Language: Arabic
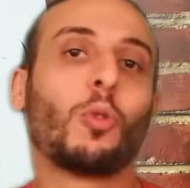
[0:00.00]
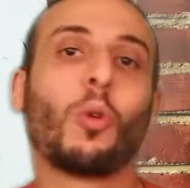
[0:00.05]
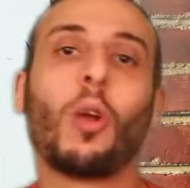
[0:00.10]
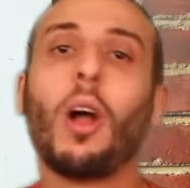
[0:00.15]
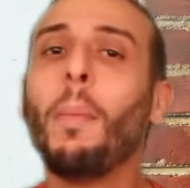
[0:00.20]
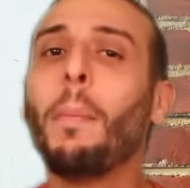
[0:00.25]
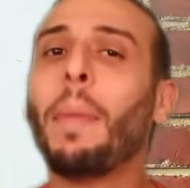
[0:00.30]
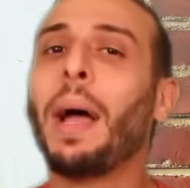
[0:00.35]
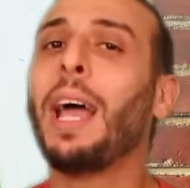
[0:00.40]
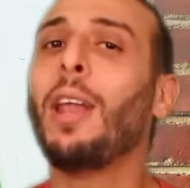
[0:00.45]

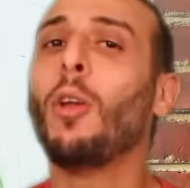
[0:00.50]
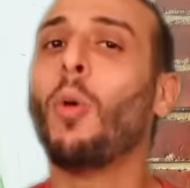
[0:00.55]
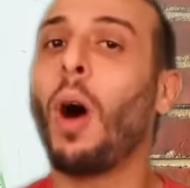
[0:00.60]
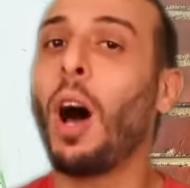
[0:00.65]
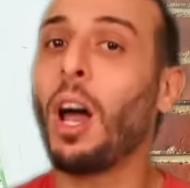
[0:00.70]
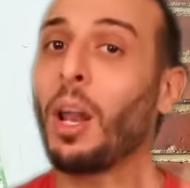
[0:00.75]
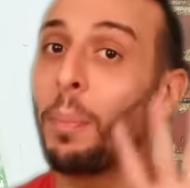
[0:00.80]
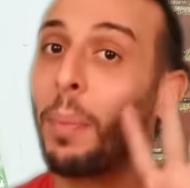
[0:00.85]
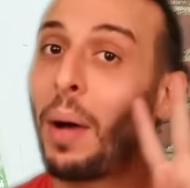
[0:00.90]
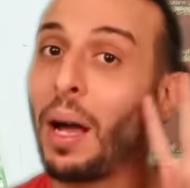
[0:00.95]
تران
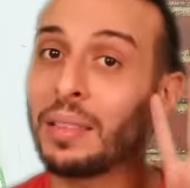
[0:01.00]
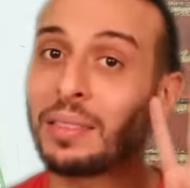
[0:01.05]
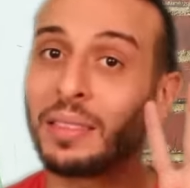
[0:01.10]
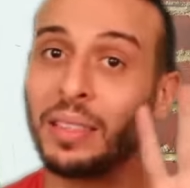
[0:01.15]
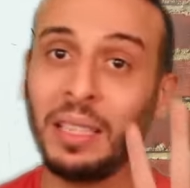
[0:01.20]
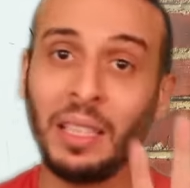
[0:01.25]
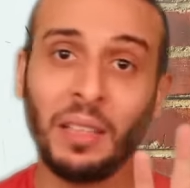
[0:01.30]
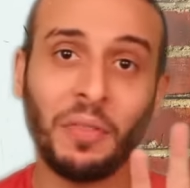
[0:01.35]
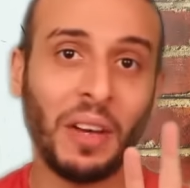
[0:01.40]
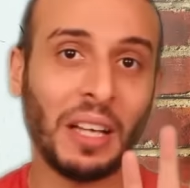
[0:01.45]
بقاله أربع
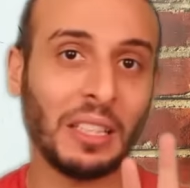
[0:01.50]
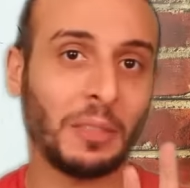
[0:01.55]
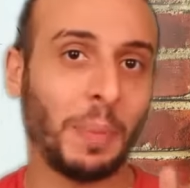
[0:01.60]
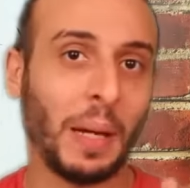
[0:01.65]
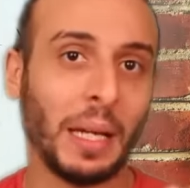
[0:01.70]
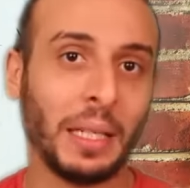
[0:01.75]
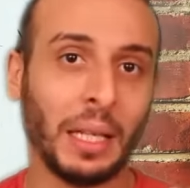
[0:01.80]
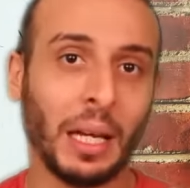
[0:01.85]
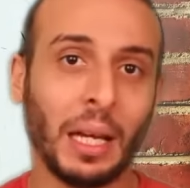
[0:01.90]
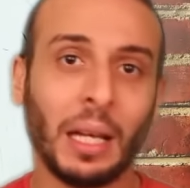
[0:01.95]
سنين في
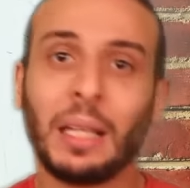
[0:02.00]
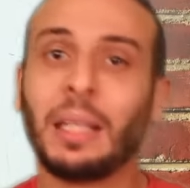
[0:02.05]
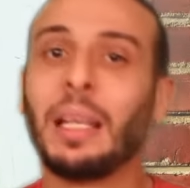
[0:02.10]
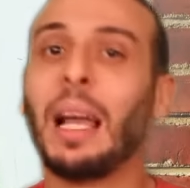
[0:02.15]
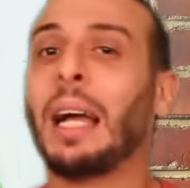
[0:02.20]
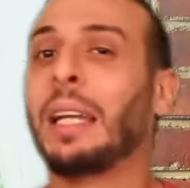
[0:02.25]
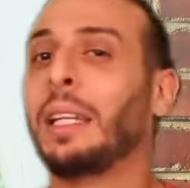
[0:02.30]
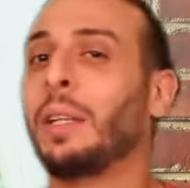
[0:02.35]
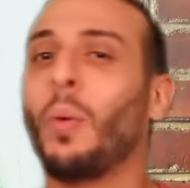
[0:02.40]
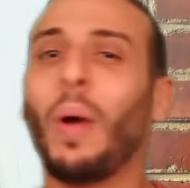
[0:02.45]
أسبانيا
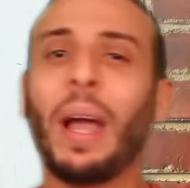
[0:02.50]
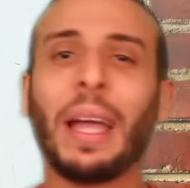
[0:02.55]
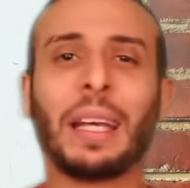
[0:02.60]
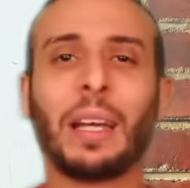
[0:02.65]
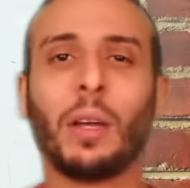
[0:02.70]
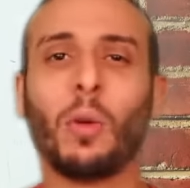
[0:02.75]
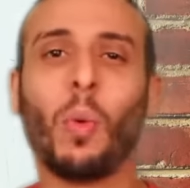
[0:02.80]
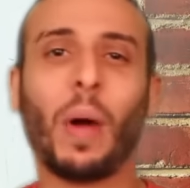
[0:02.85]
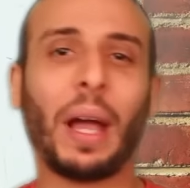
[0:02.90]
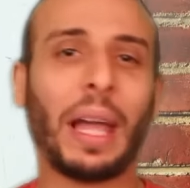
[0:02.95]
يعني
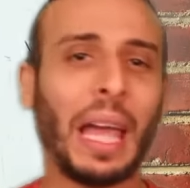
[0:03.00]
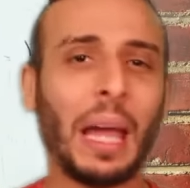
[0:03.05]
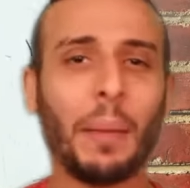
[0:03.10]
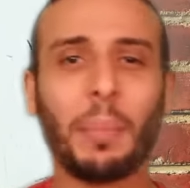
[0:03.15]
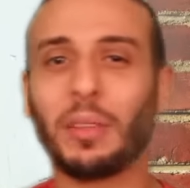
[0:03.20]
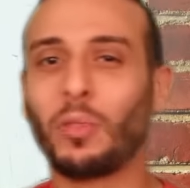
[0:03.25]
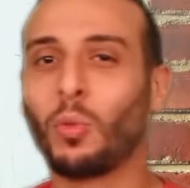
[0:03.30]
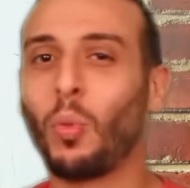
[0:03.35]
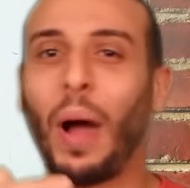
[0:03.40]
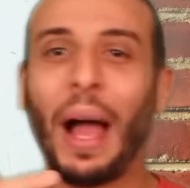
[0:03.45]
واكل
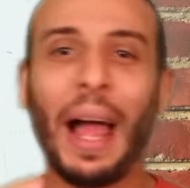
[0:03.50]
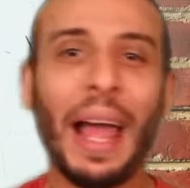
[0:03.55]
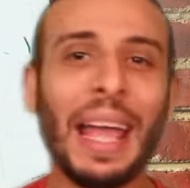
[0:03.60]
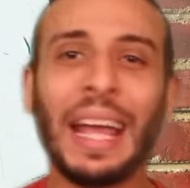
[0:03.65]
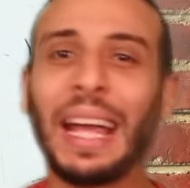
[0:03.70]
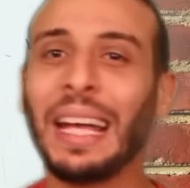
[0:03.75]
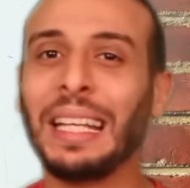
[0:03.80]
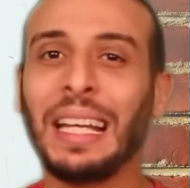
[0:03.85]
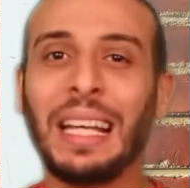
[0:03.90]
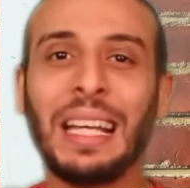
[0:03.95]
وخابز
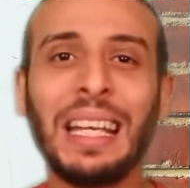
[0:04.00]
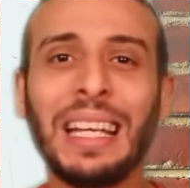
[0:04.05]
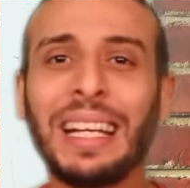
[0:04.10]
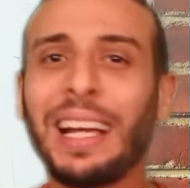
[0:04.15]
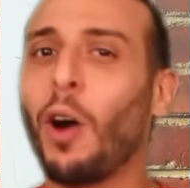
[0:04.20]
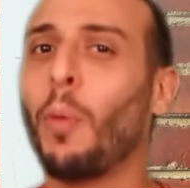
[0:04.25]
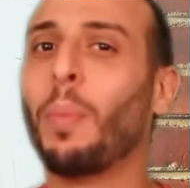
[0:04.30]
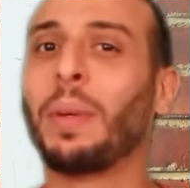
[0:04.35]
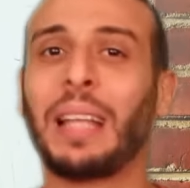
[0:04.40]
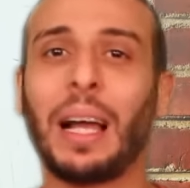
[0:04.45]
وعاجن
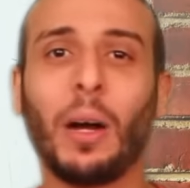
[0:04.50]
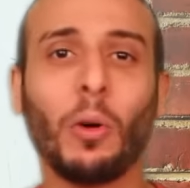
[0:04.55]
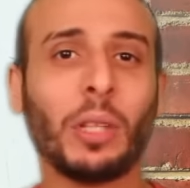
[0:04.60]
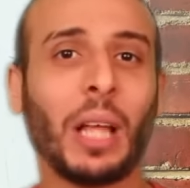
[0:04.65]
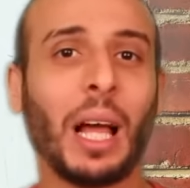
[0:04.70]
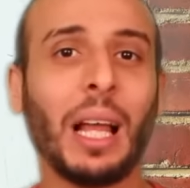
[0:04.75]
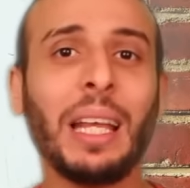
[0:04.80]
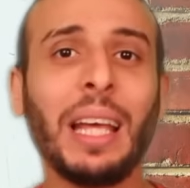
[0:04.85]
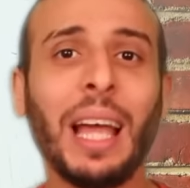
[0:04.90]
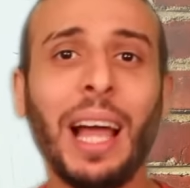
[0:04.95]
الليجا
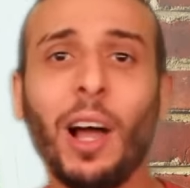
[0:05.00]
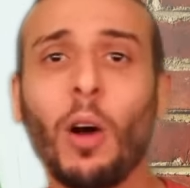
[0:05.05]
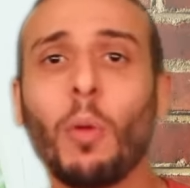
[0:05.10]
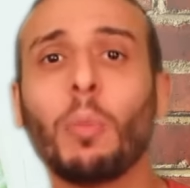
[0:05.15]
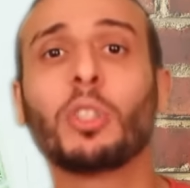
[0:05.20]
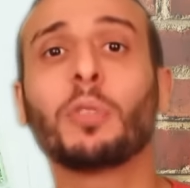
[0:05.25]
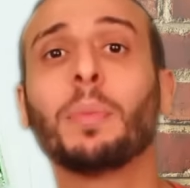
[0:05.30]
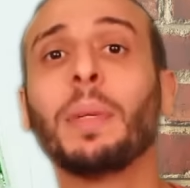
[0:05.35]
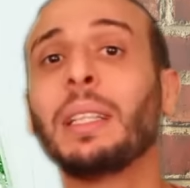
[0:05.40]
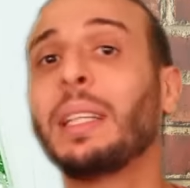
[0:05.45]
ومتعود عليها
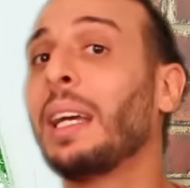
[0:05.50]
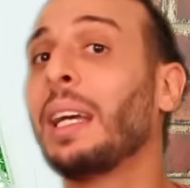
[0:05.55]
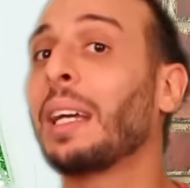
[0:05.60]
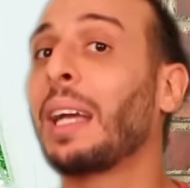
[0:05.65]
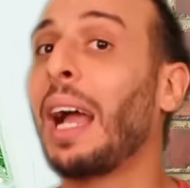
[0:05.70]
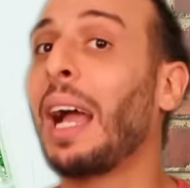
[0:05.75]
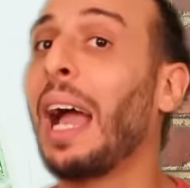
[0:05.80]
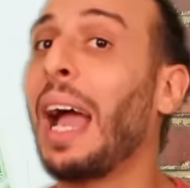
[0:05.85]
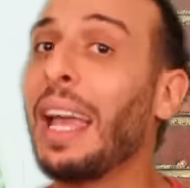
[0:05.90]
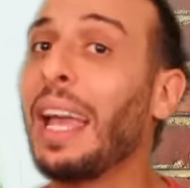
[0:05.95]
ومش
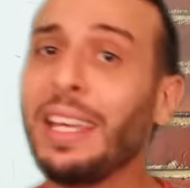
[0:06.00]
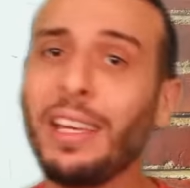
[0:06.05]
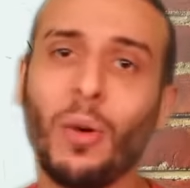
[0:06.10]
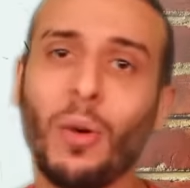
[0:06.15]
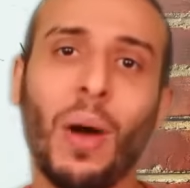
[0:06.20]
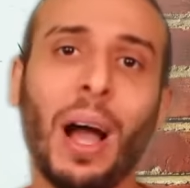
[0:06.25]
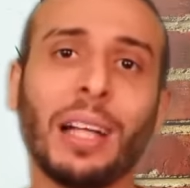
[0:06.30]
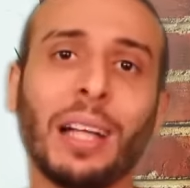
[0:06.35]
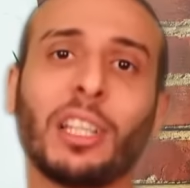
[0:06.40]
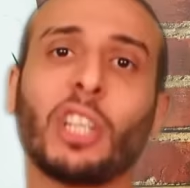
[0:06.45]
محتاج أي
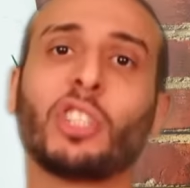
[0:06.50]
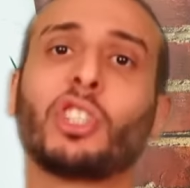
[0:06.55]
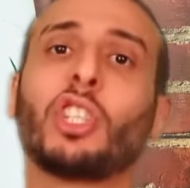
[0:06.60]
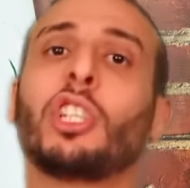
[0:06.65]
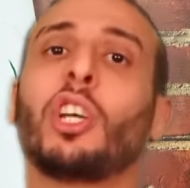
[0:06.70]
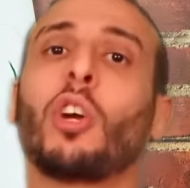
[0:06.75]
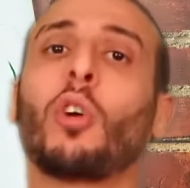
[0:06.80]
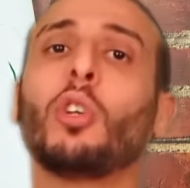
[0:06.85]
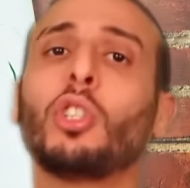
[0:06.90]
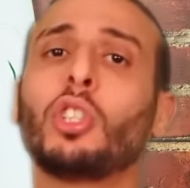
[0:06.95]
وقت
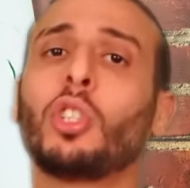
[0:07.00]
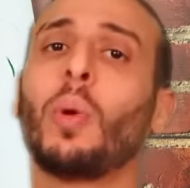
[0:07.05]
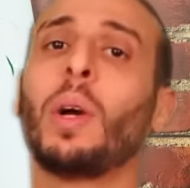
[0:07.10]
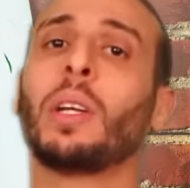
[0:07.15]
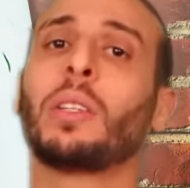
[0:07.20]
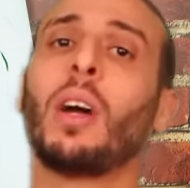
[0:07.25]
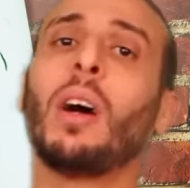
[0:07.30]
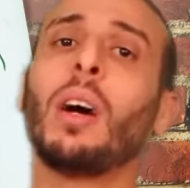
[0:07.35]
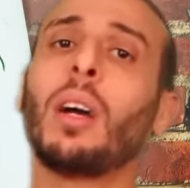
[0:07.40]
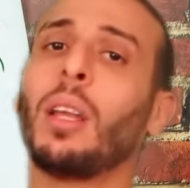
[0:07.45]
عشان يخش
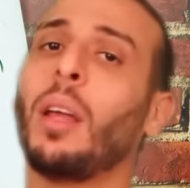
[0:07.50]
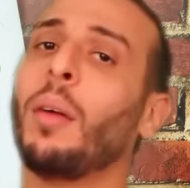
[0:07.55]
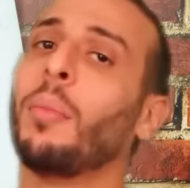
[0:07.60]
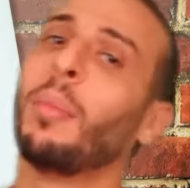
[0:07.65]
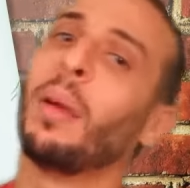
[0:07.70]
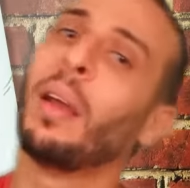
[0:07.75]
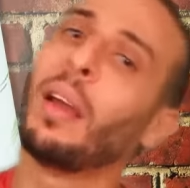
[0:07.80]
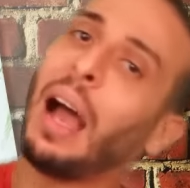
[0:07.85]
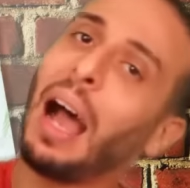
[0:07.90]
ويتأقلم